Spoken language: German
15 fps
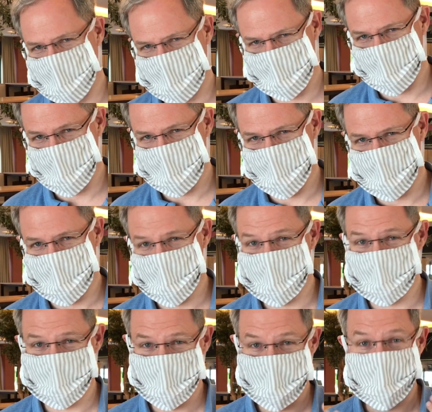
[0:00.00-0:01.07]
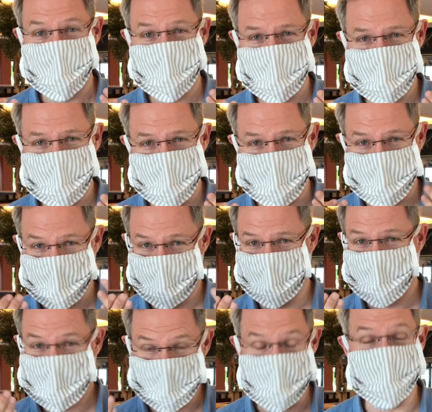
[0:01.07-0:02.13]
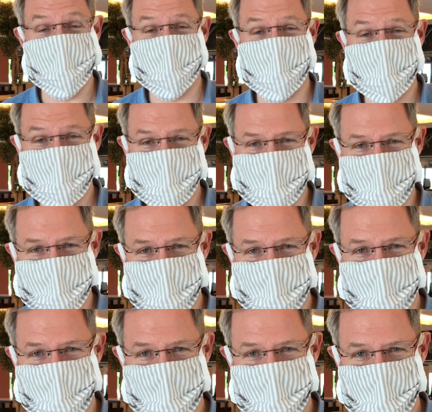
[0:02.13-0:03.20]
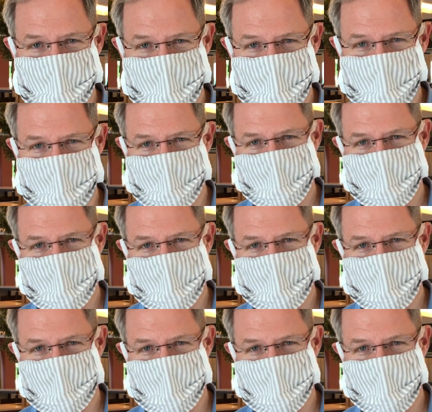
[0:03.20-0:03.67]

damit Sie auch sehen, wie wir damit umgehen, Hygiene ist ganz, ganz wichtig.